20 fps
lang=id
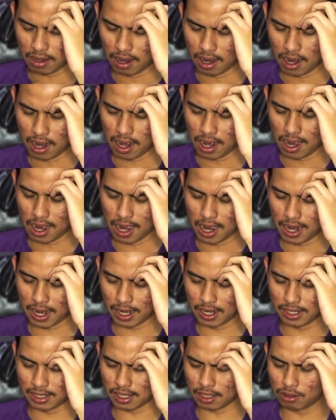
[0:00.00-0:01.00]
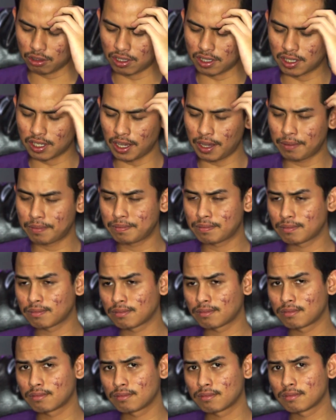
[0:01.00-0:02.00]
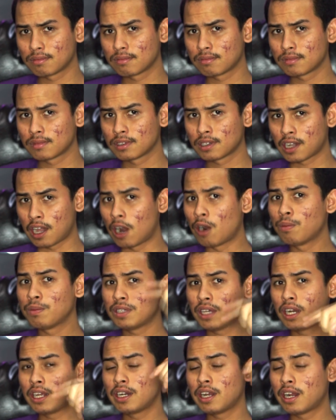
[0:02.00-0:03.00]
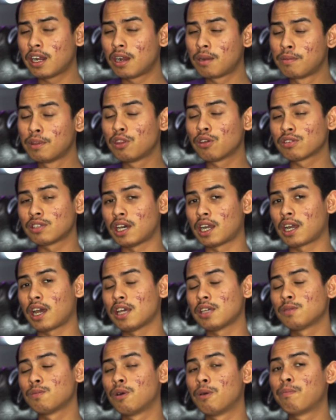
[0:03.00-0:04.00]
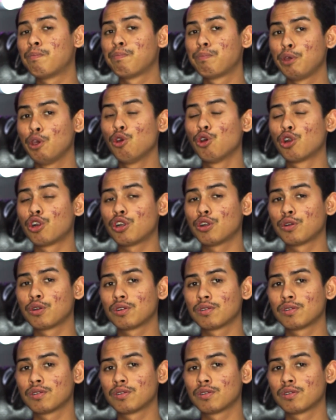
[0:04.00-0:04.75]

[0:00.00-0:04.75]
Uh, di satu sisi, kalau misalnya ini adalah bentuk sarkasme pure,